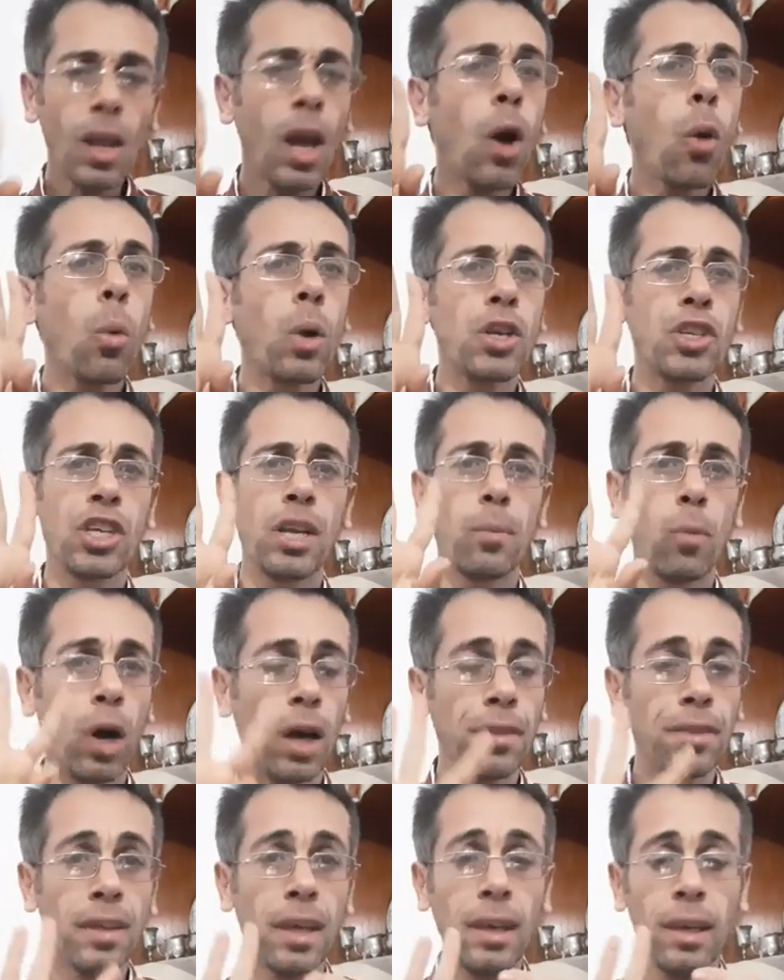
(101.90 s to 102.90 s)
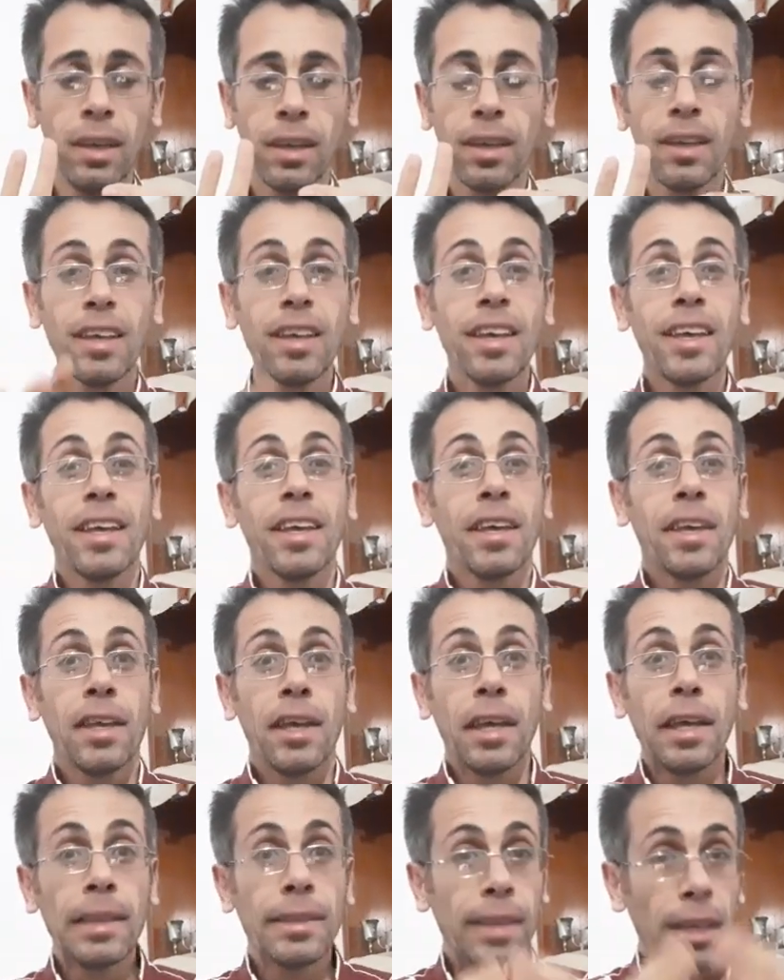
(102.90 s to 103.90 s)
اول شيء المعدل
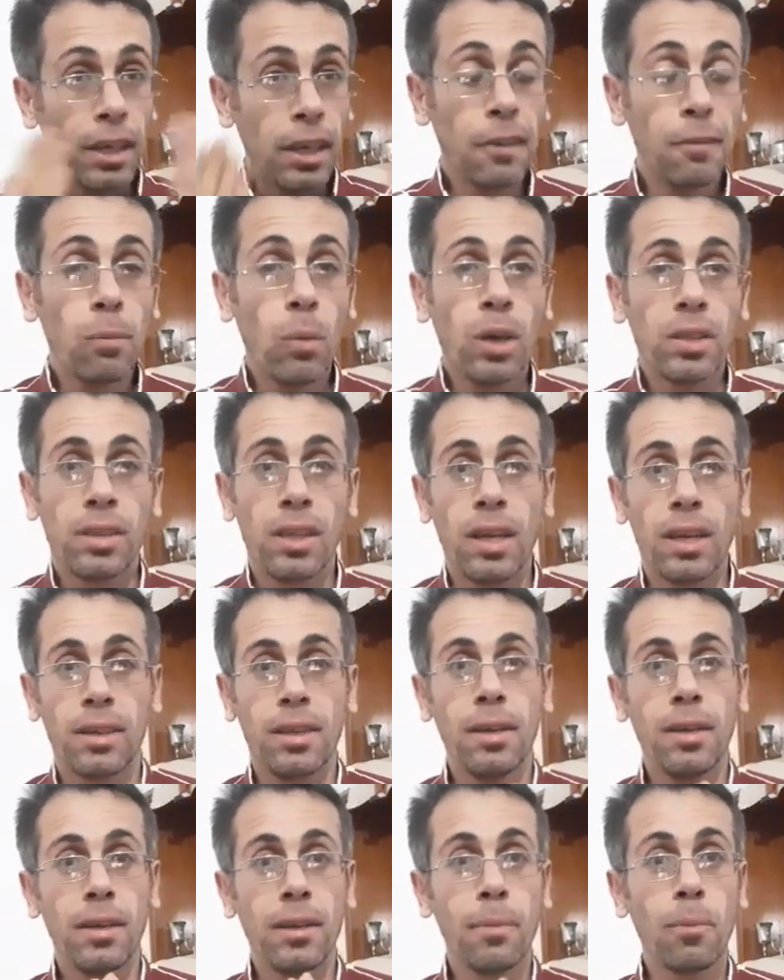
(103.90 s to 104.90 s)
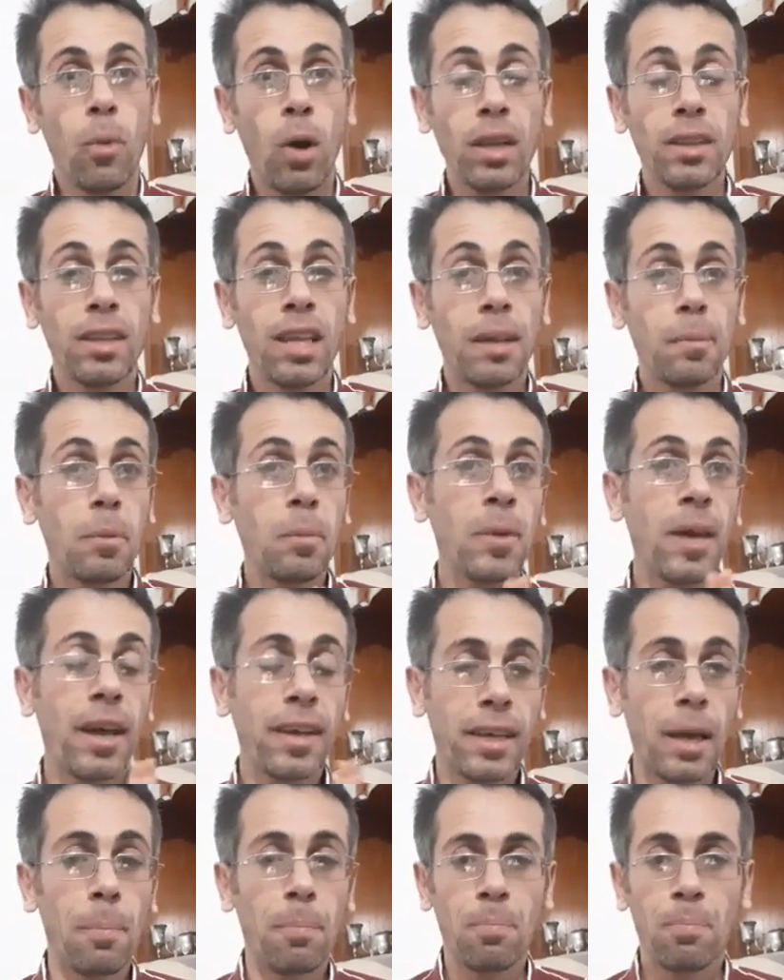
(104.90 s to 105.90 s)
انت كيف معدلك معدلك من 100
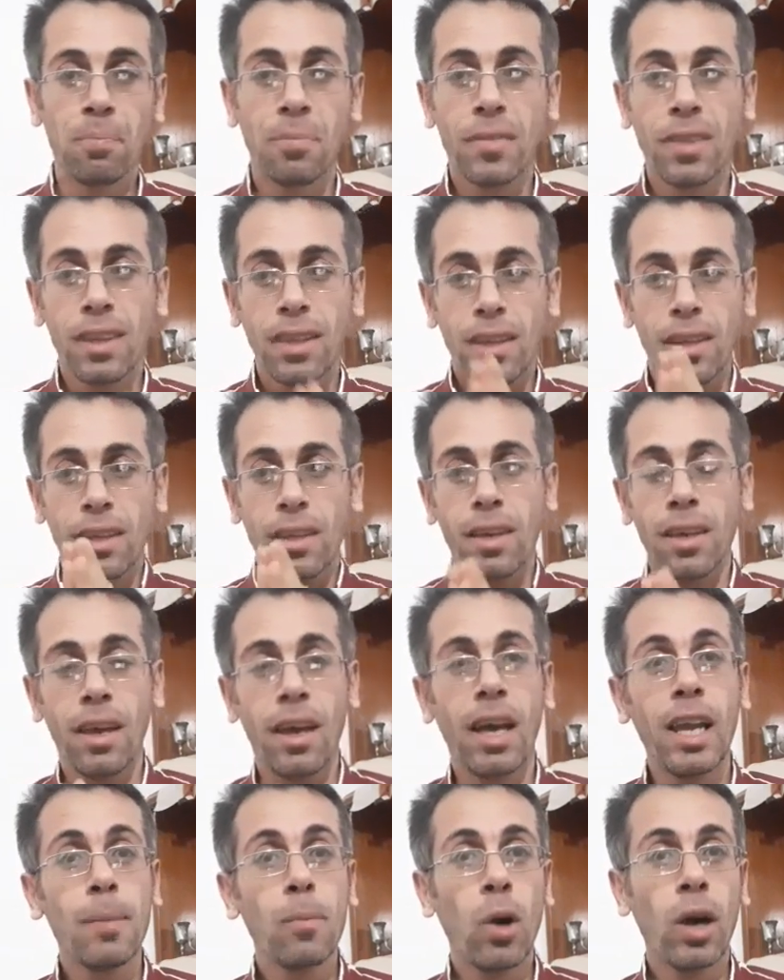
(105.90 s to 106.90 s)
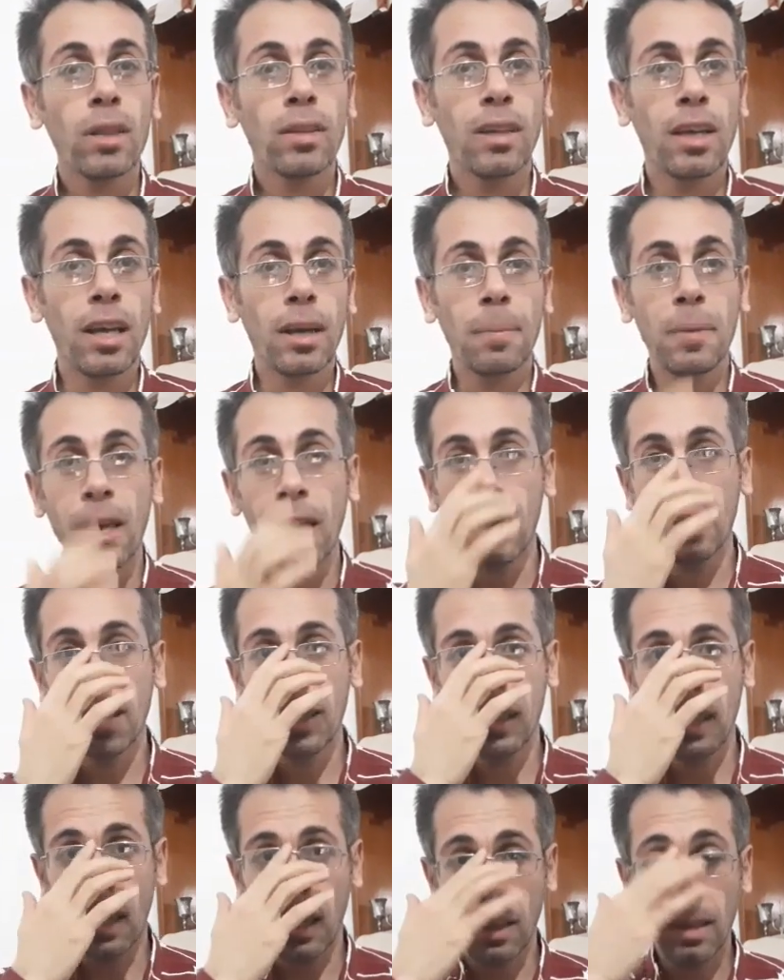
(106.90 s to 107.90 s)
كم هل معدلك
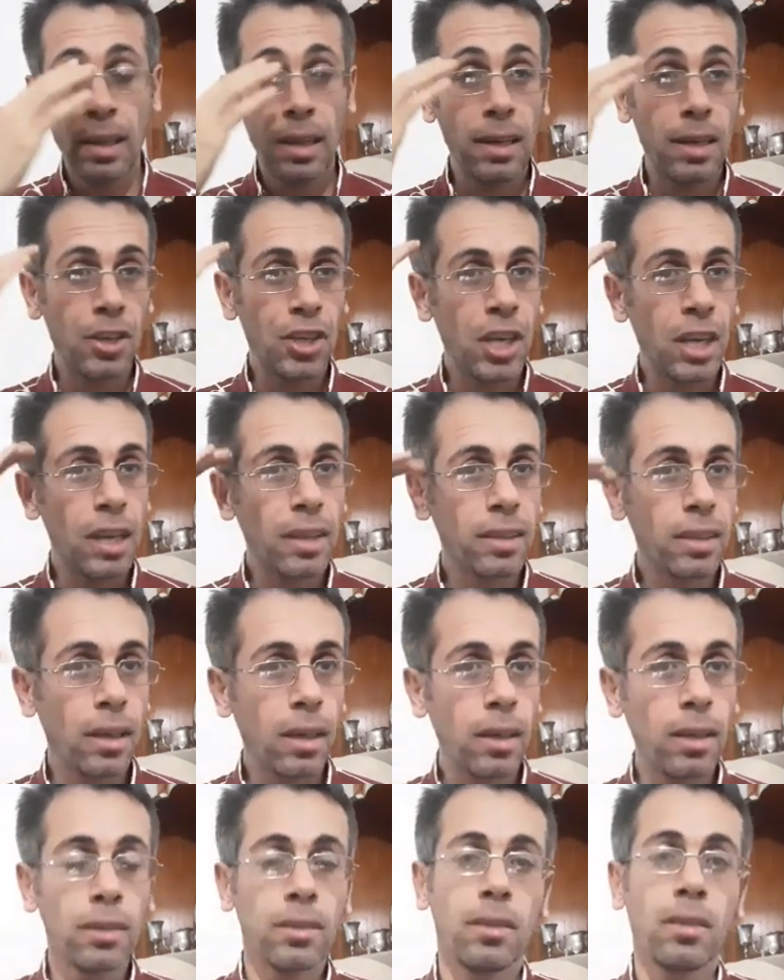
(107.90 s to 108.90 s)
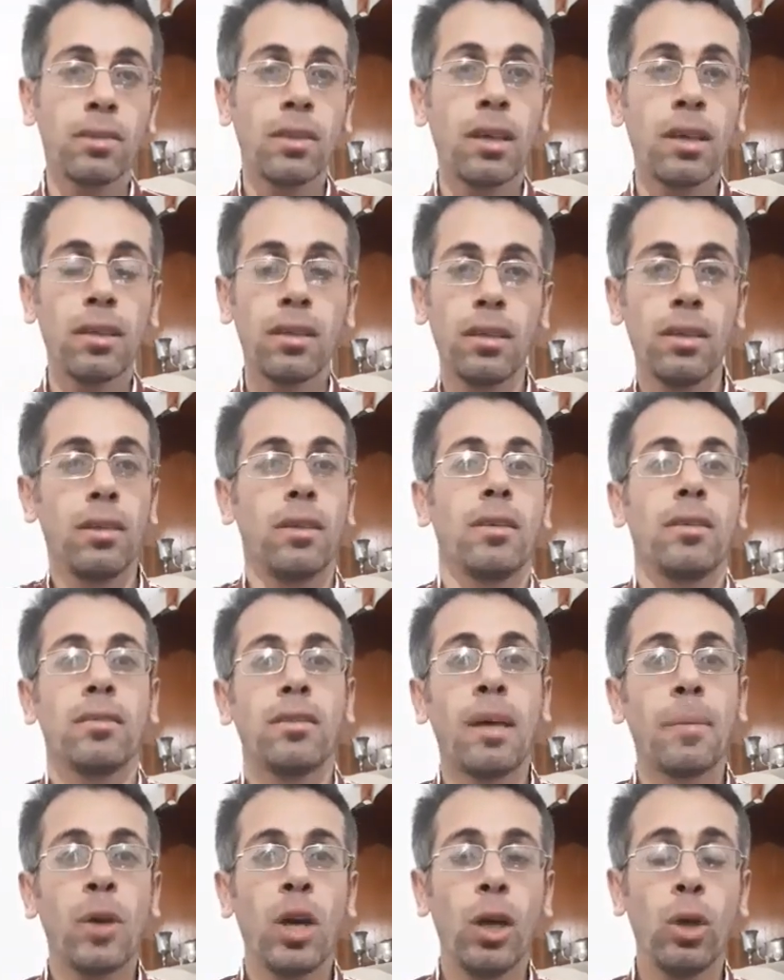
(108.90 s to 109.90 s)
بيأهلك للشيء اللي انت انت
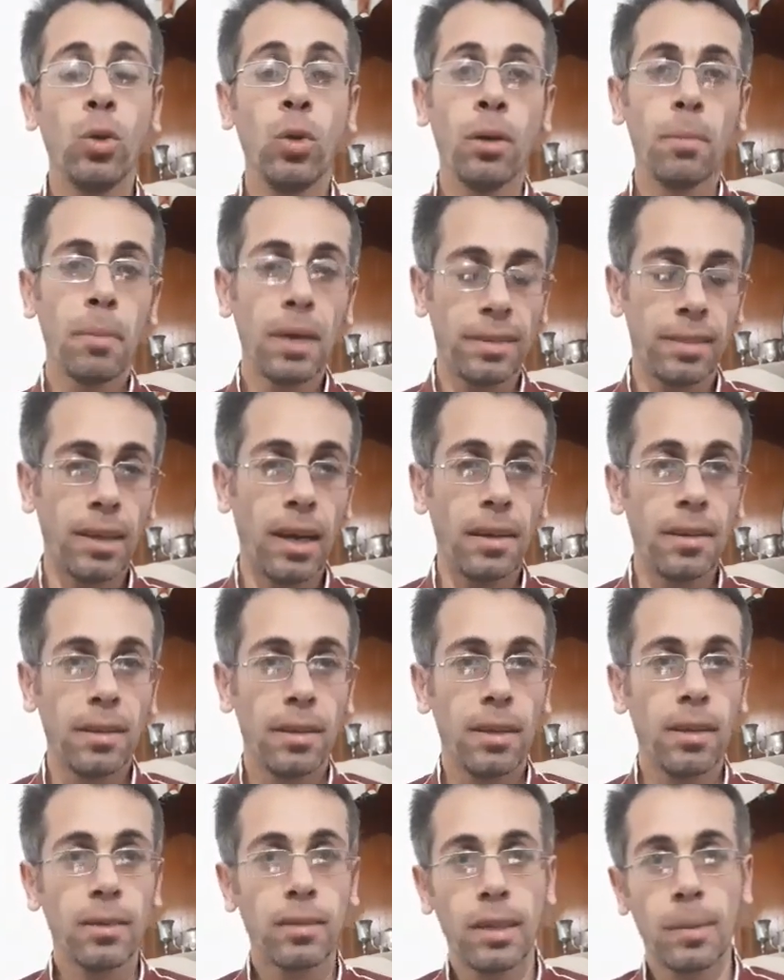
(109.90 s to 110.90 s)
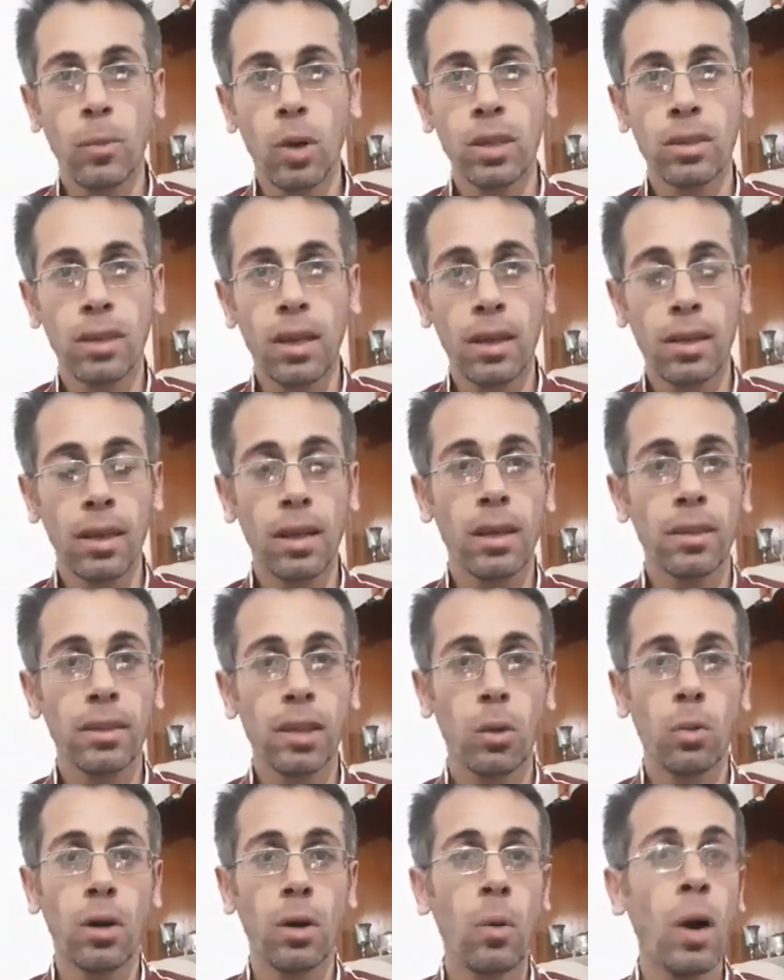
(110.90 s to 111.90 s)
طامح له مثلا انت معدلك الان
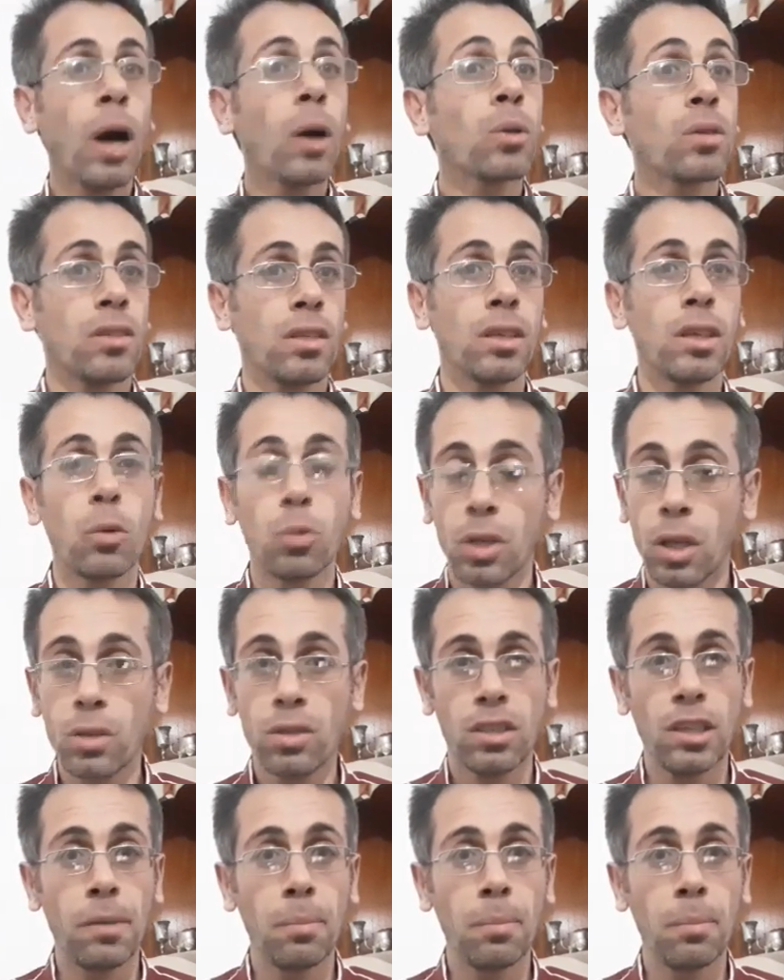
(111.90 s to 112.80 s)
توا 91 او